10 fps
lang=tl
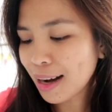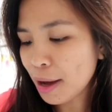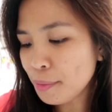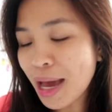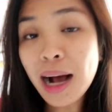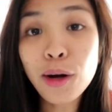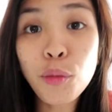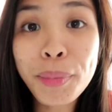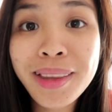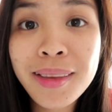Grabe, ang
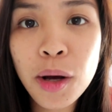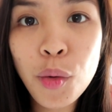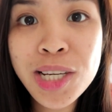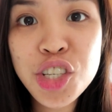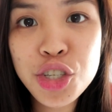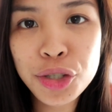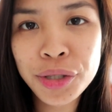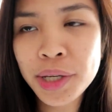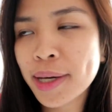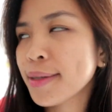lupit ng
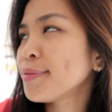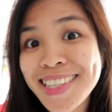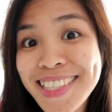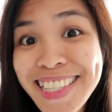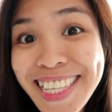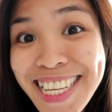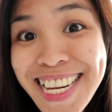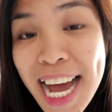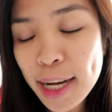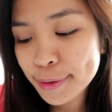question niya. Si
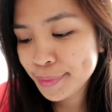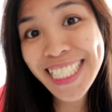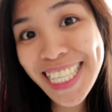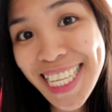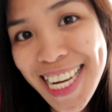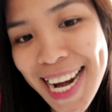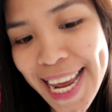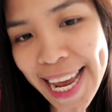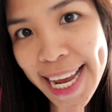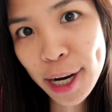Gina. Gina
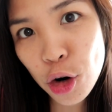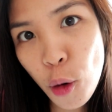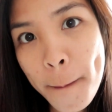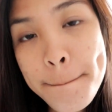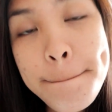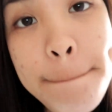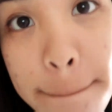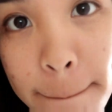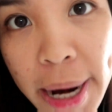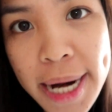Lihero.
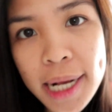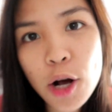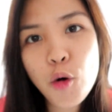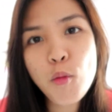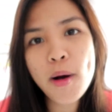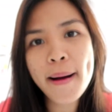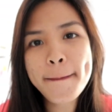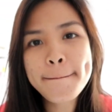Ikaw ba?